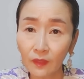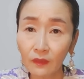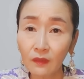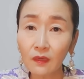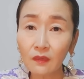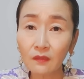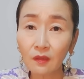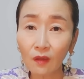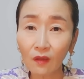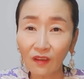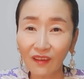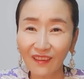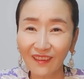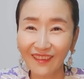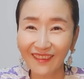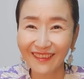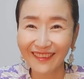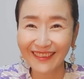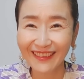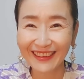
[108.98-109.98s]

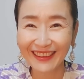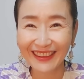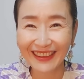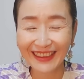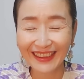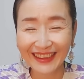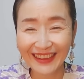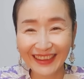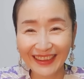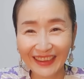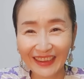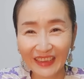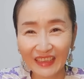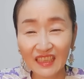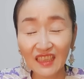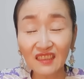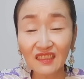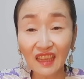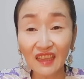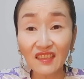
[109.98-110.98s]
그래서
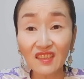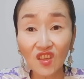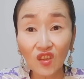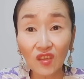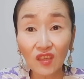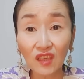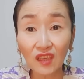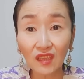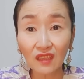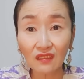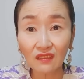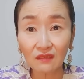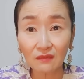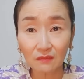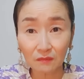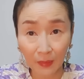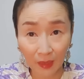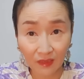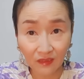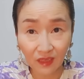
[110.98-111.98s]

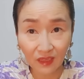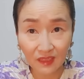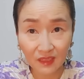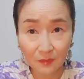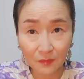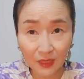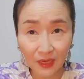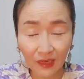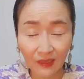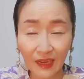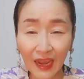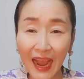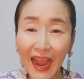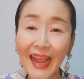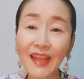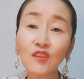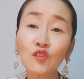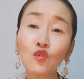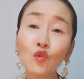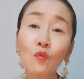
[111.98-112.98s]
극단적인 망가짐이란
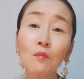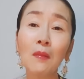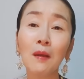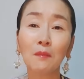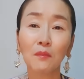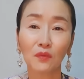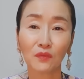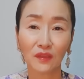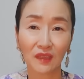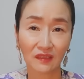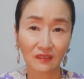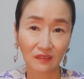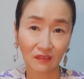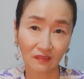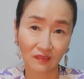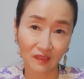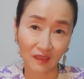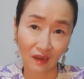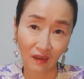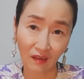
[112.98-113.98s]
한쪽만 본다는
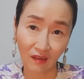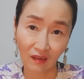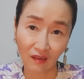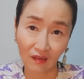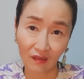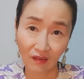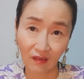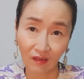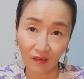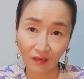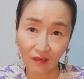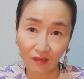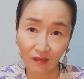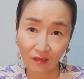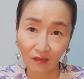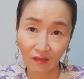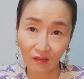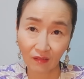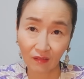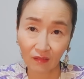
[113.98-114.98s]
거죠.
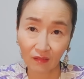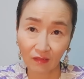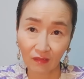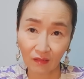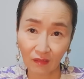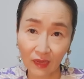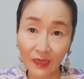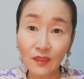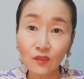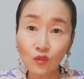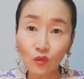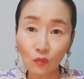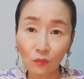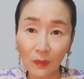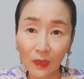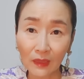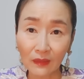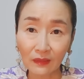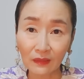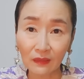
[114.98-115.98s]

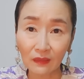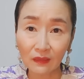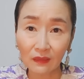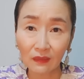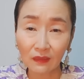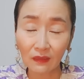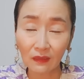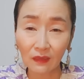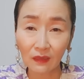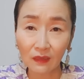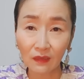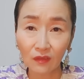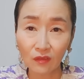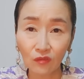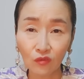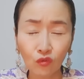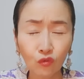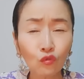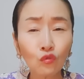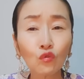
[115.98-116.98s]
한쪽만.
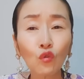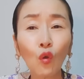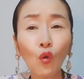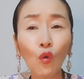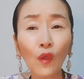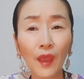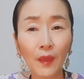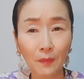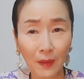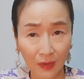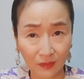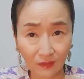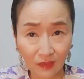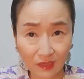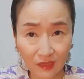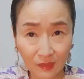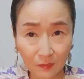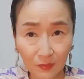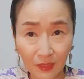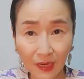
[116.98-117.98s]
중도의
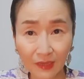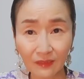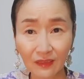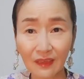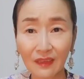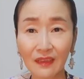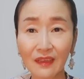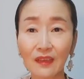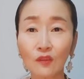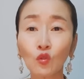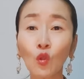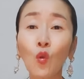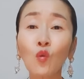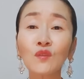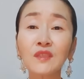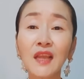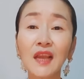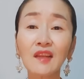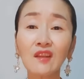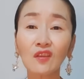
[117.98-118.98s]
망가짐이란
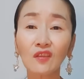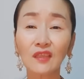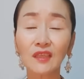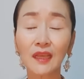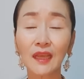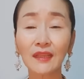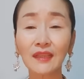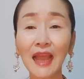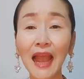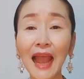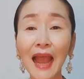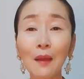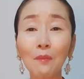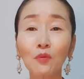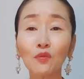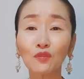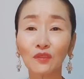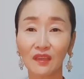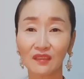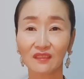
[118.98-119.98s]
통찰력 있게 다
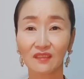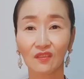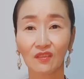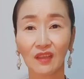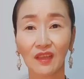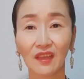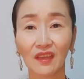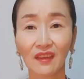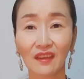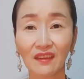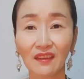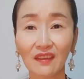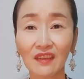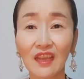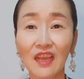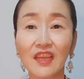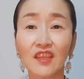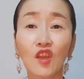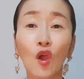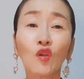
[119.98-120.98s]
본다는 거예요.
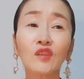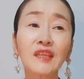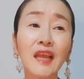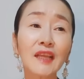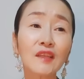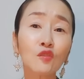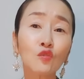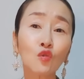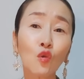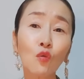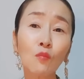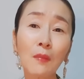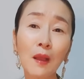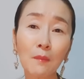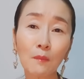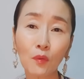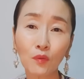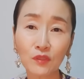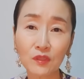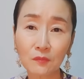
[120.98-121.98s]
여자
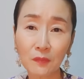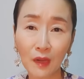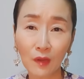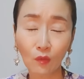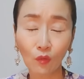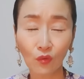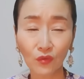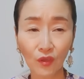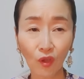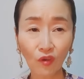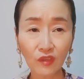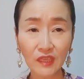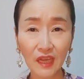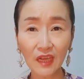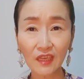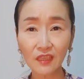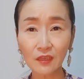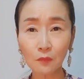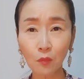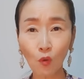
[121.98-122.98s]
쪽만 보지 말고
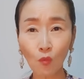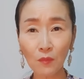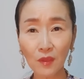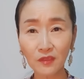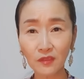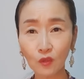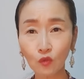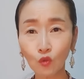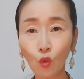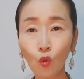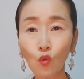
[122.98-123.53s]
여자를 보면서